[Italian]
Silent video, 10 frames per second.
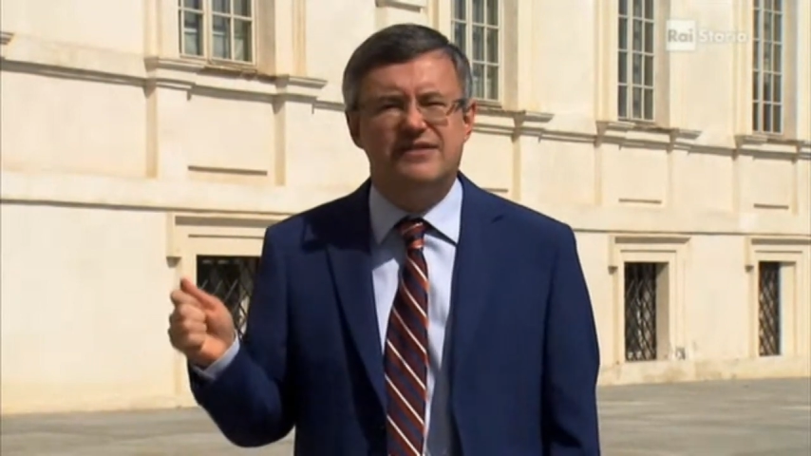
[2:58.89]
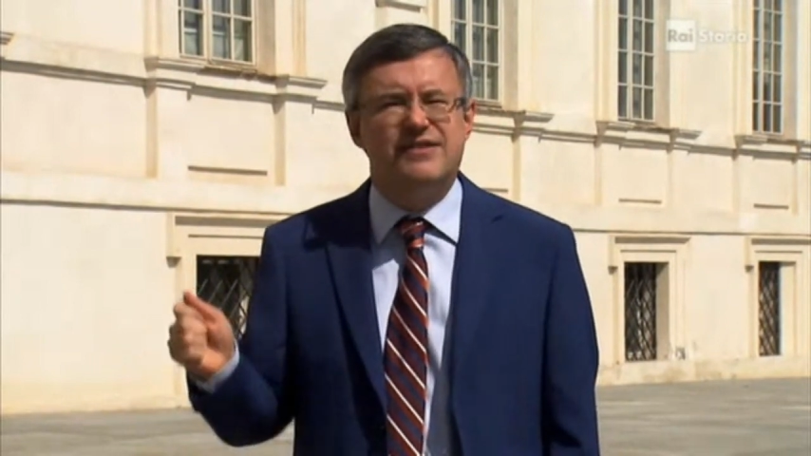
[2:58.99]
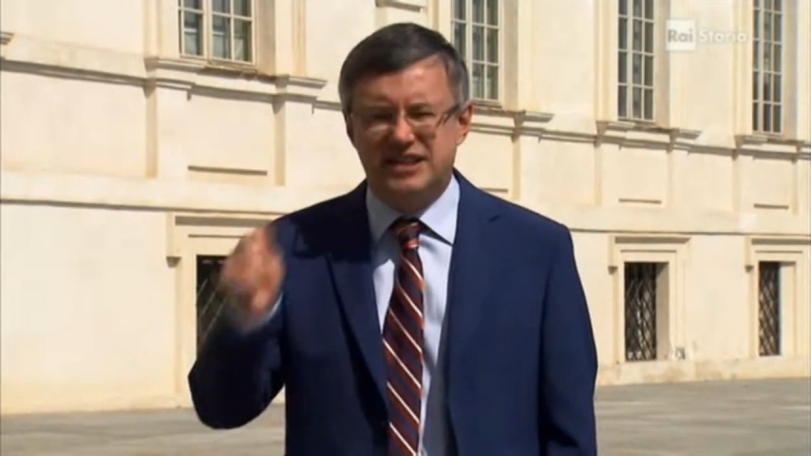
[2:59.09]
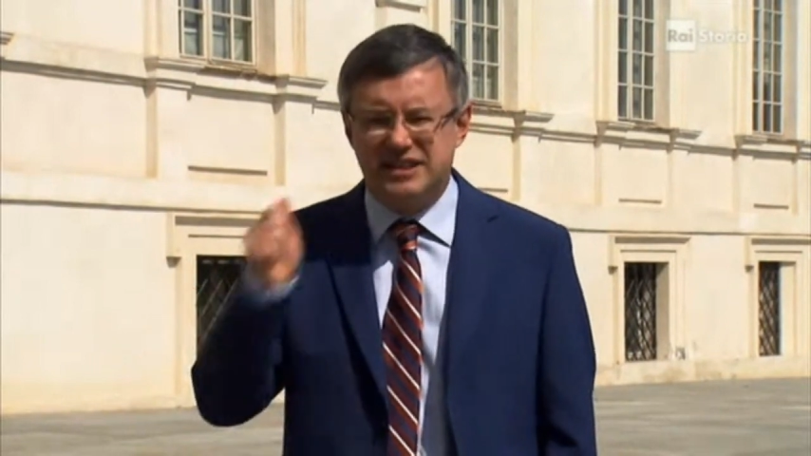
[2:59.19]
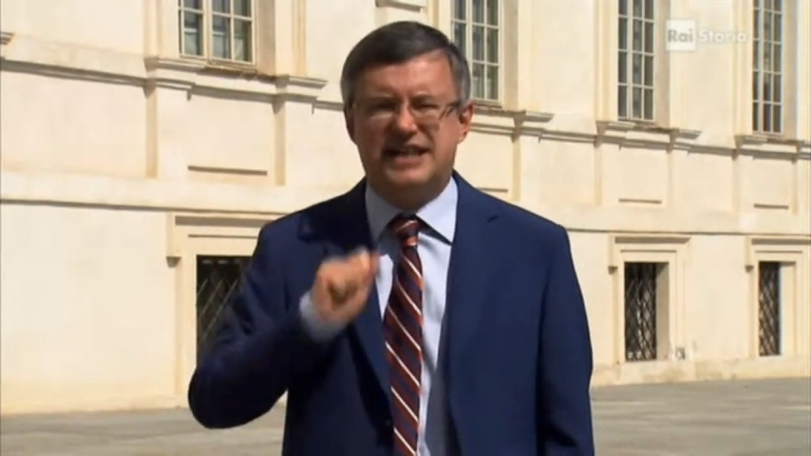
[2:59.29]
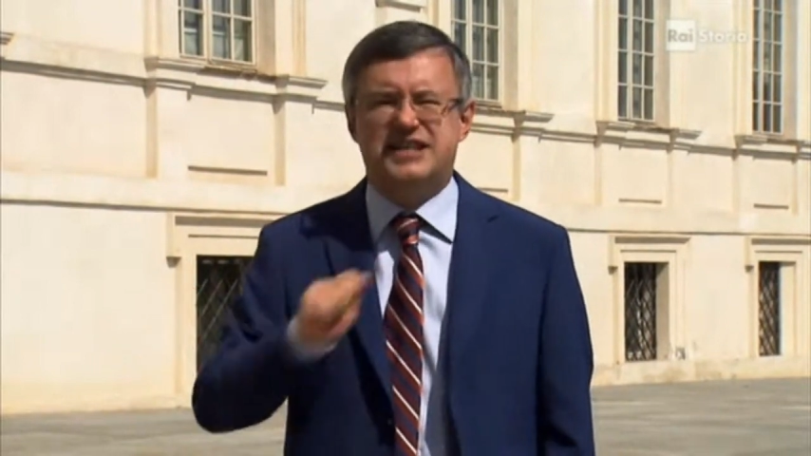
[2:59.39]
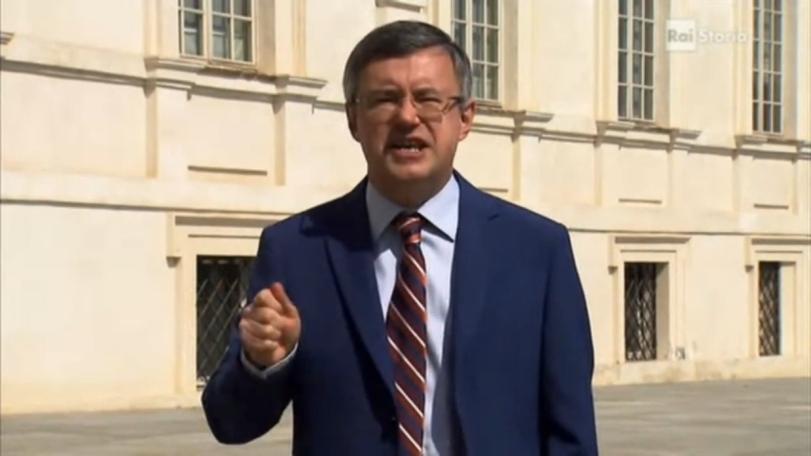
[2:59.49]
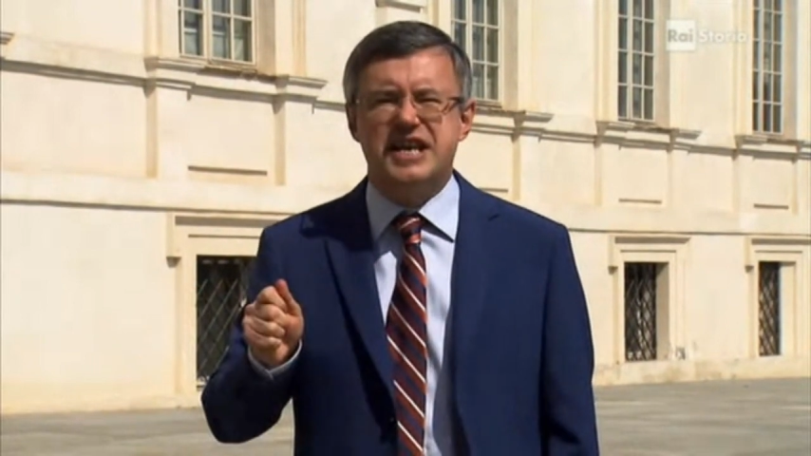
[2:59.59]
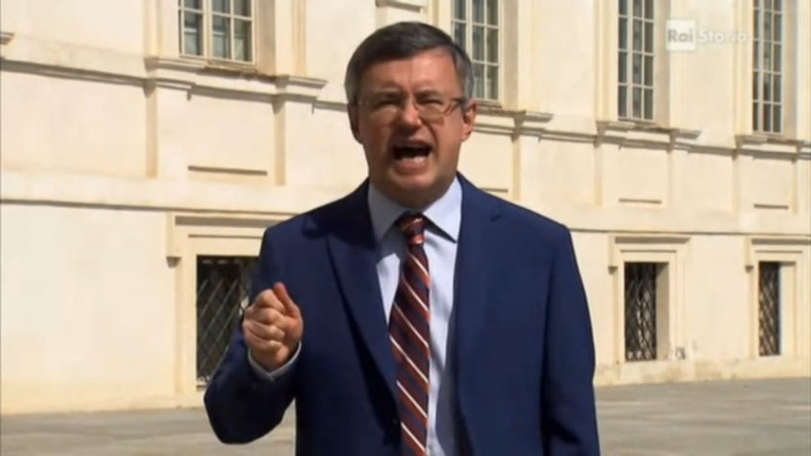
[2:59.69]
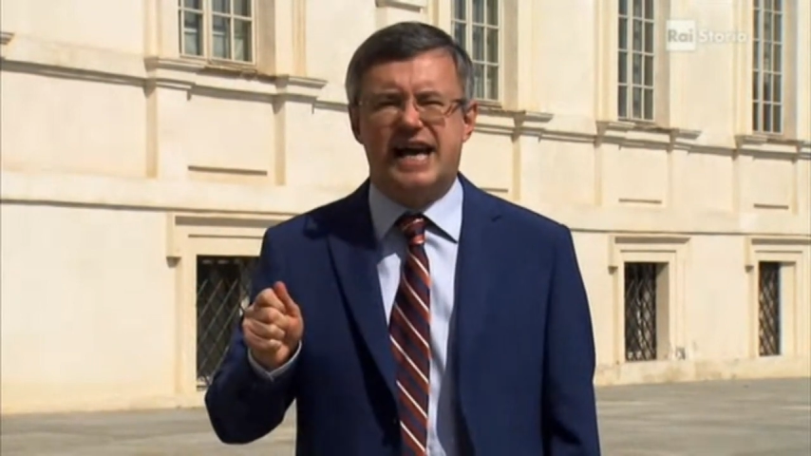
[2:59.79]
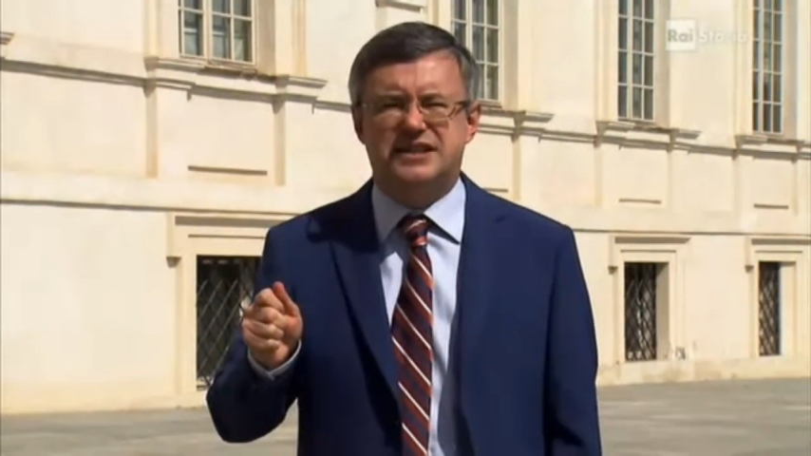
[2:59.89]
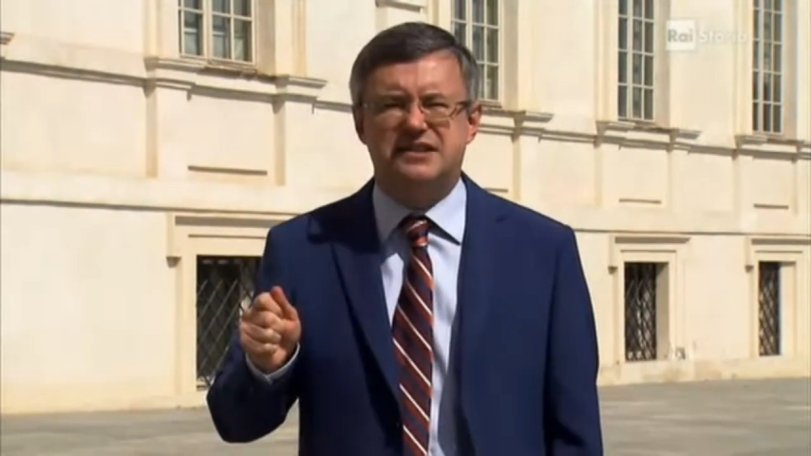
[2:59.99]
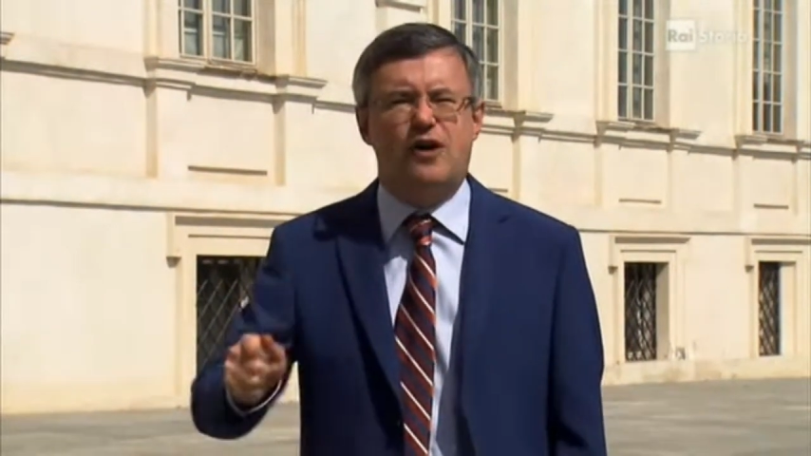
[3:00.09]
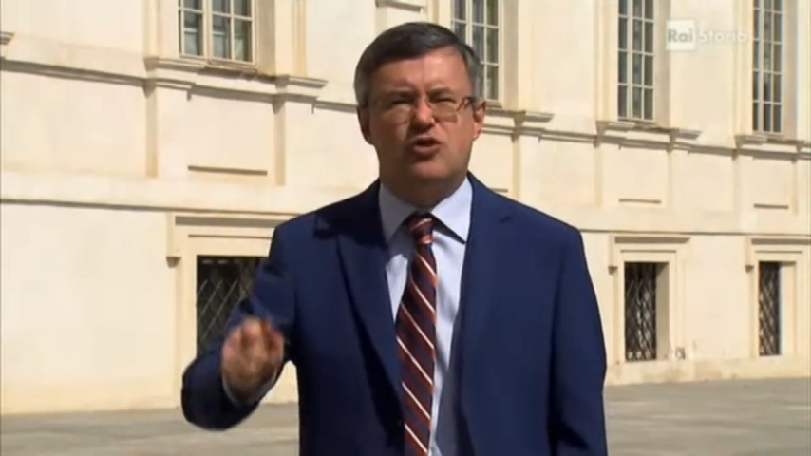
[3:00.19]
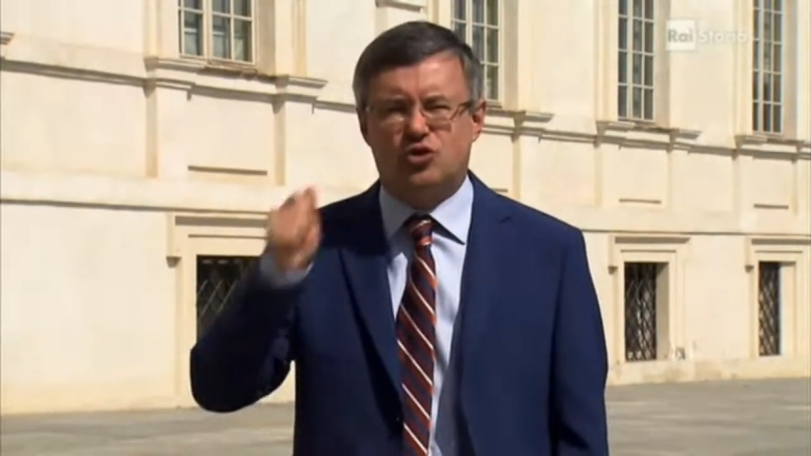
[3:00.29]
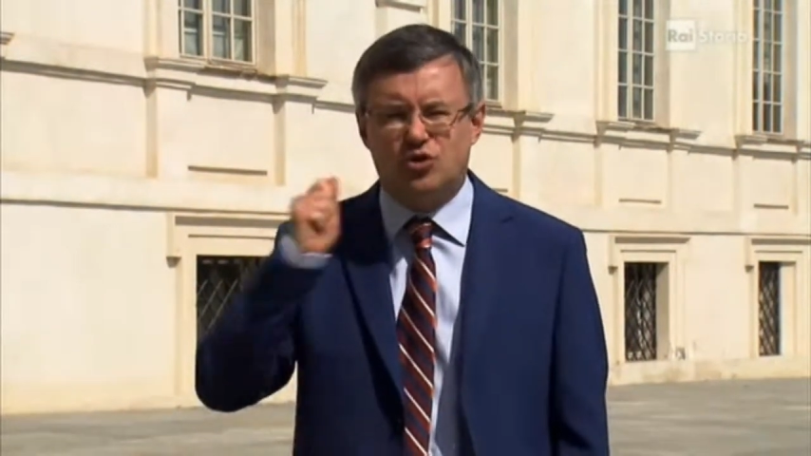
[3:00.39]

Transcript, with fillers: invece di rassegnarsi fa